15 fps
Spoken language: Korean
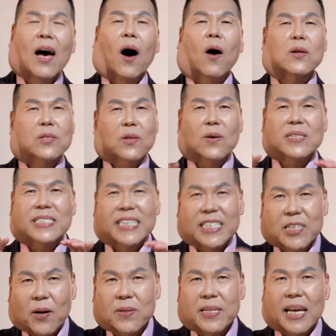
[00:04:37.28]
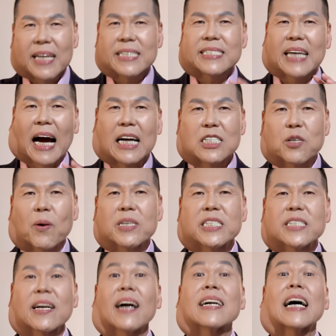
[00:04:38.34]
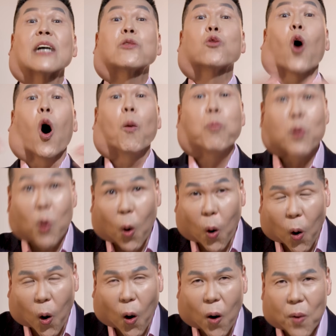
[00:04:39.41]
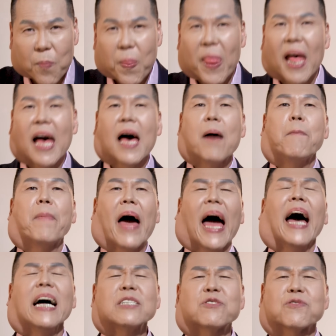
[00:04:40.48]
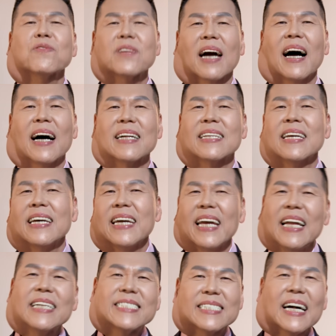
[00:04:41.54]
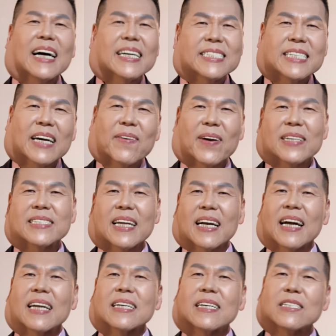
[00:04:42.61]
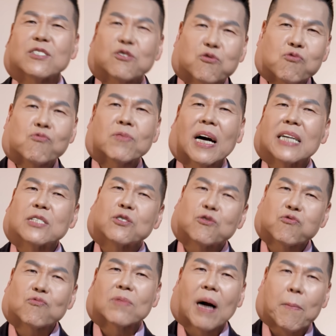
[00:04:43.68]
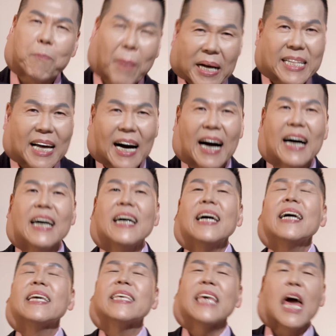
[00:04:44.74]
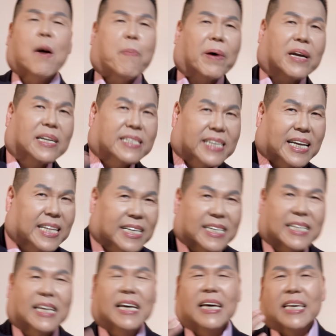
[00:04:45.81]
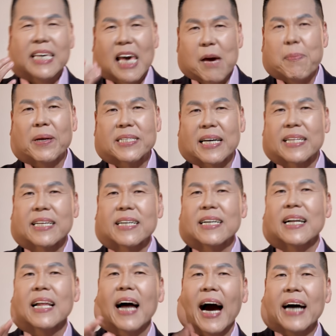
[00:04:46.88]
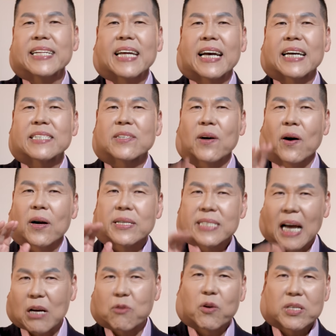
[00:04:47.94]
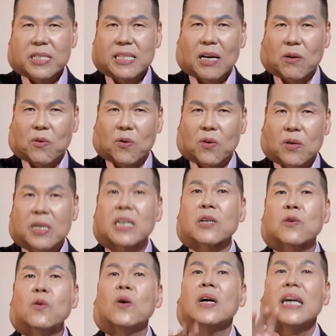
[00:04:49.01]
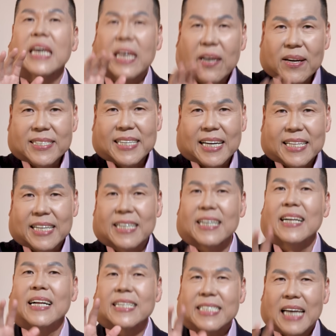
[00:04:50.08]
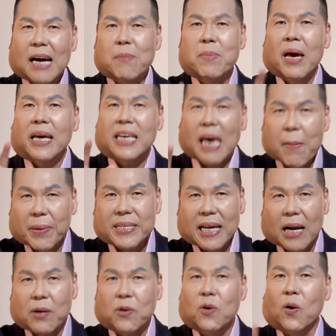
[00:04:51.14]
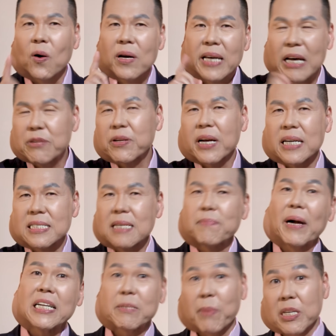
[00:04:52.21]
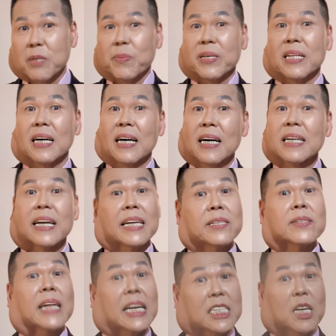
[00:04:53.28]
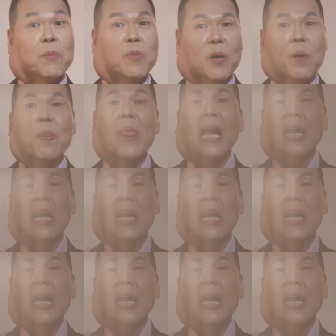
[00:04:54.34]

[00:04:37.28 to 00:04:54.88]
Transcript: 어떤 지정된 장소와 시간과 더불어 매 순간 일상생활을 살아가는 그 순간순간마다 예배를 드리는 예배자들을 하나님께서 찾고 계신다고 그리고 이런 자들을 참 예배자라고 예수님께서 말씀하십니다. 그래서 다시 한번